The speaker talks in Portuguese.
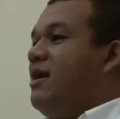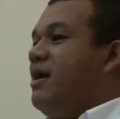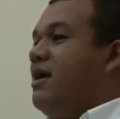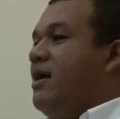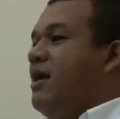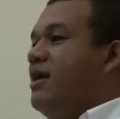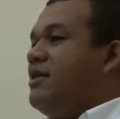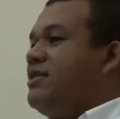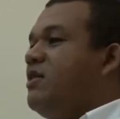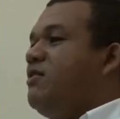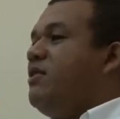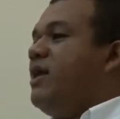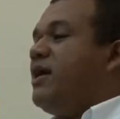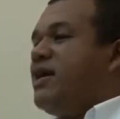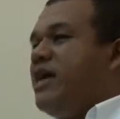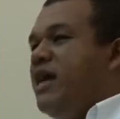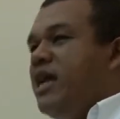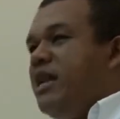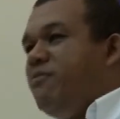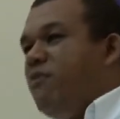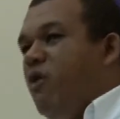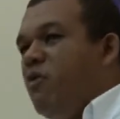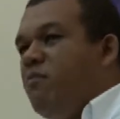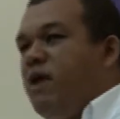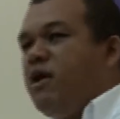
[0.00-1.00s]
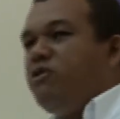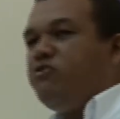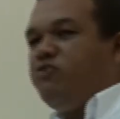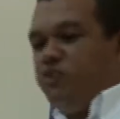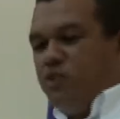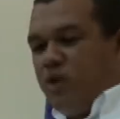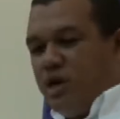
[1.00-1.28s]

Então, naquele momento, nós